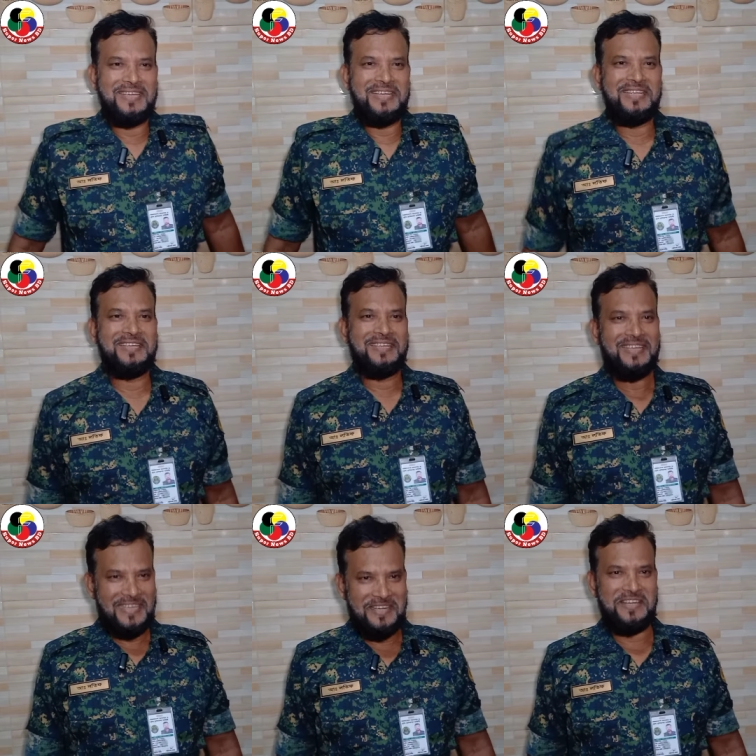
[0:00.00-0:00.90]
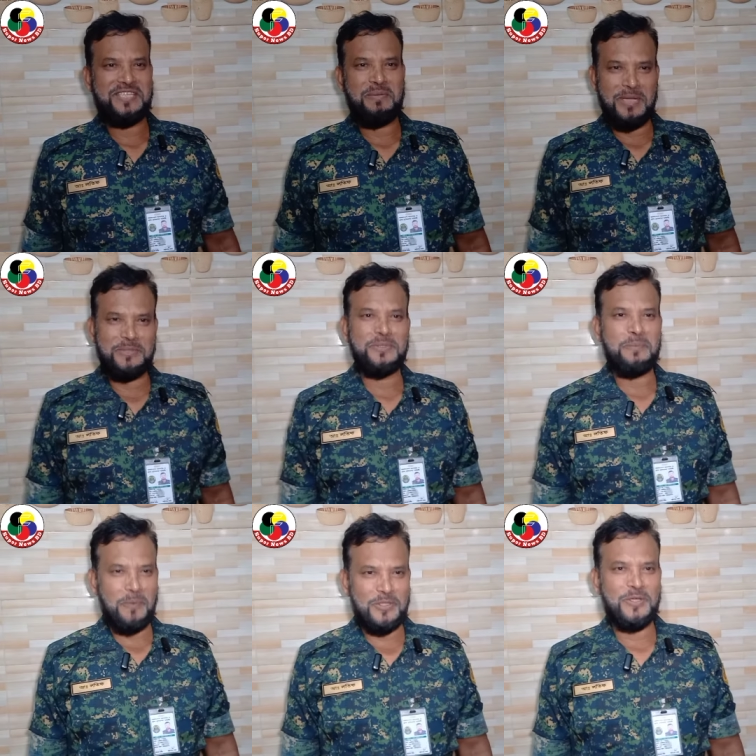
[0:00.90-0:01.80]
তাই ড্রেসটা মাঝে
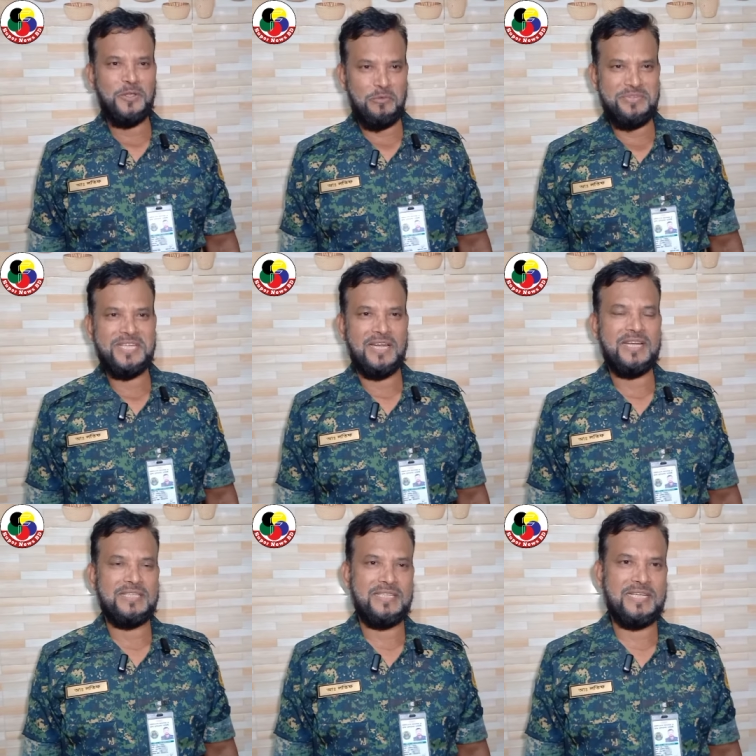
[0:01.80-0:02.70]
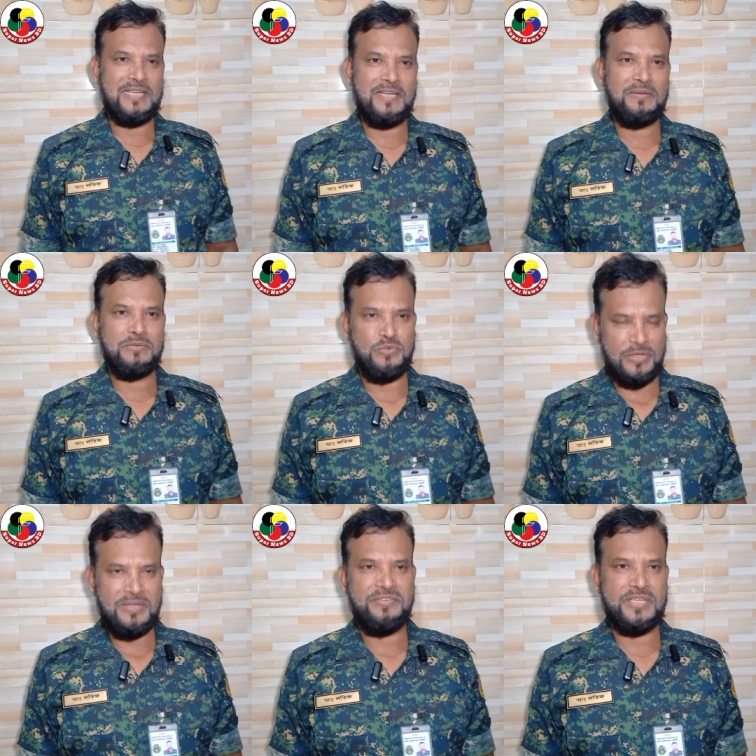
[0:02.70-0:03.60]
মধ্যে পড়তে হয় অফিসিয়াল কাজে গেলে
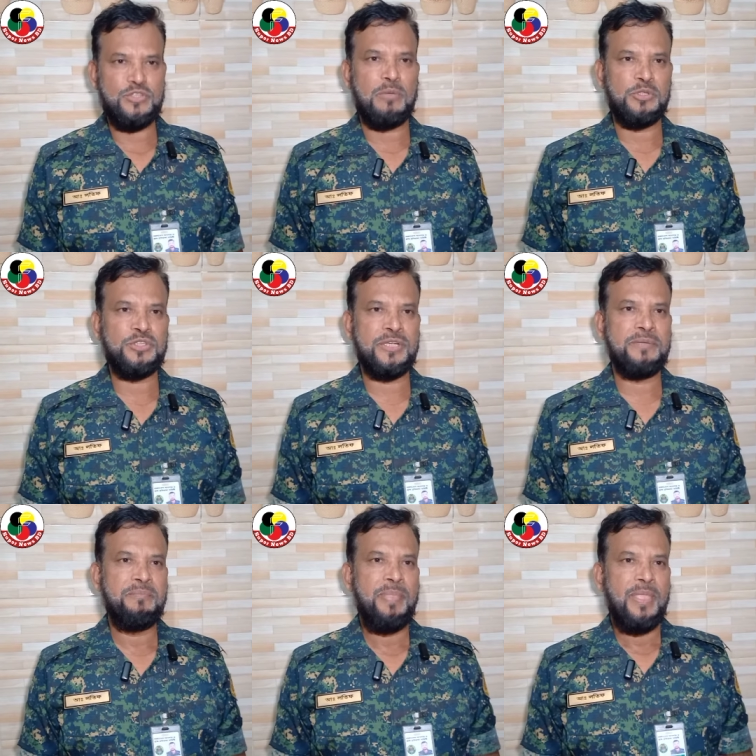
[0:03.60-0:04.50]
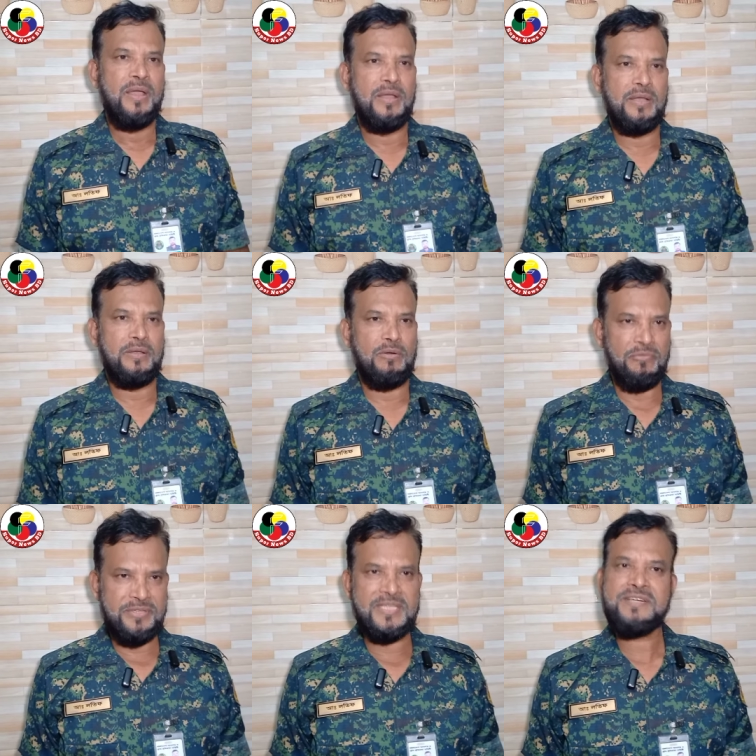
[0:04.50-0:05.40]
ড্রেস অবশ্যই
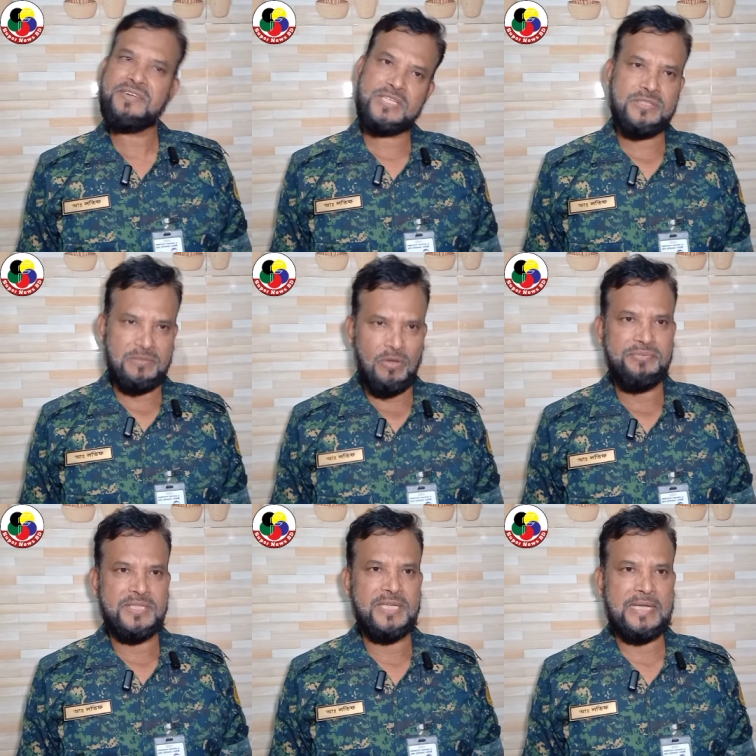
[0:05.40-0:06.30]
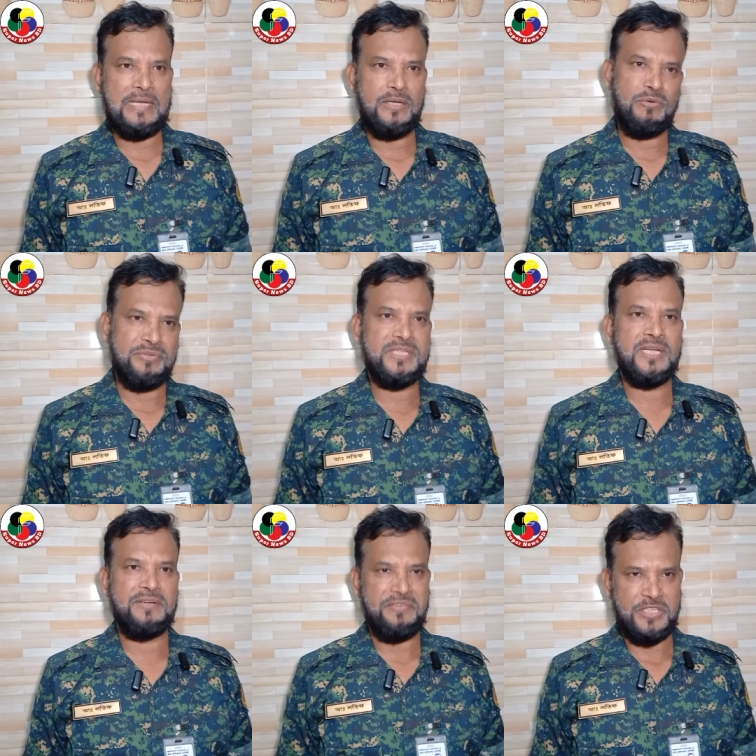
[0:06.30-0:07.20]
অফিসের ড্রেস অফিসে গেলে
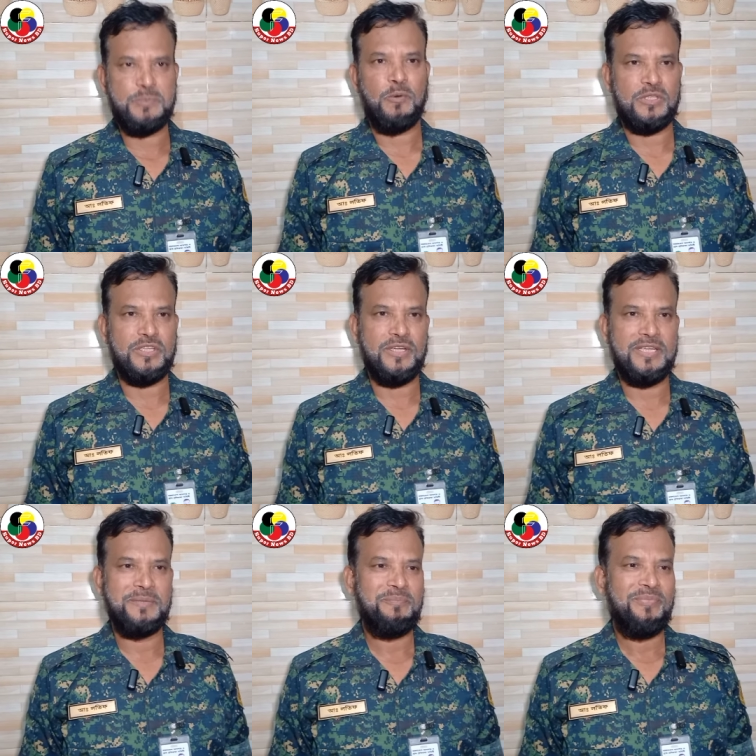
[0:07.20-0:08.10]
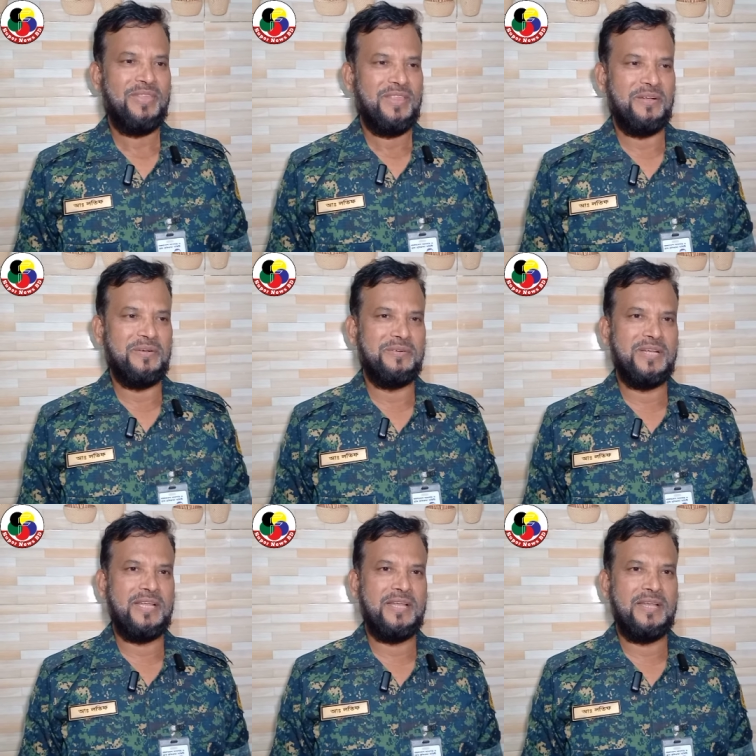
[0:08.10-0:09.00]
অফিসিয়াল ড্রেস পড়তে হয় তো
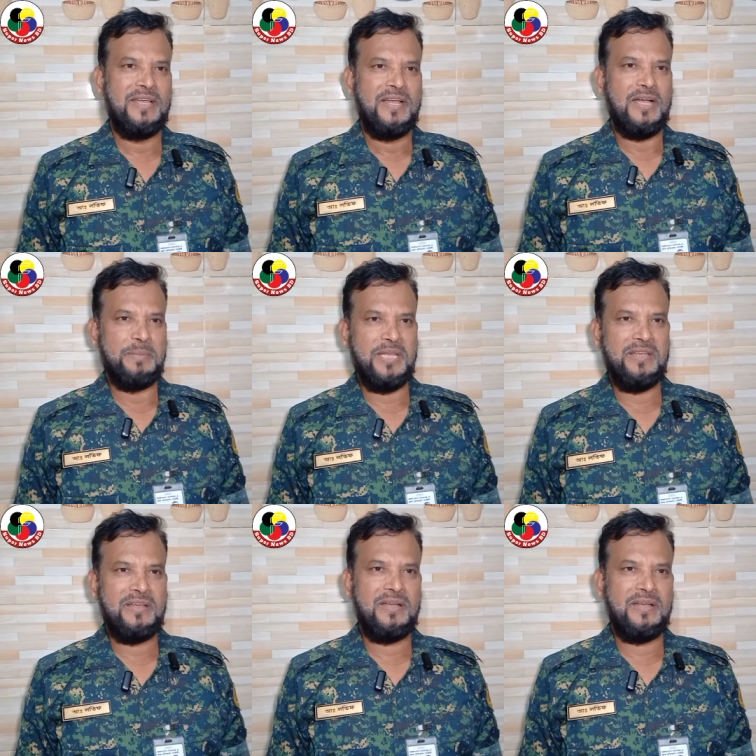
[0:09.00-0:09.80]
আমি